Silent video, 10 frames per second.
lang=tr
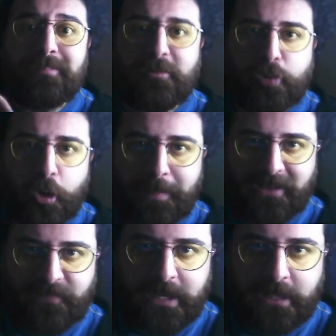sol
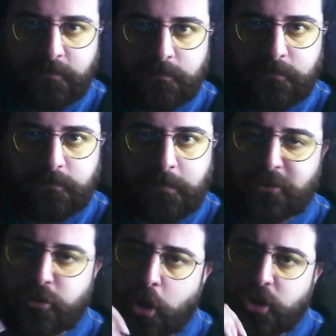bek falan.
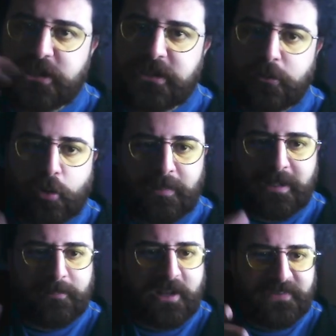Bak çok ciddi
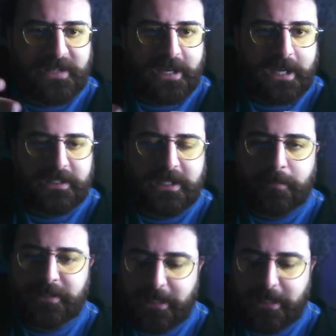söylüyorum. Biraz Fener'e kaydık ama niye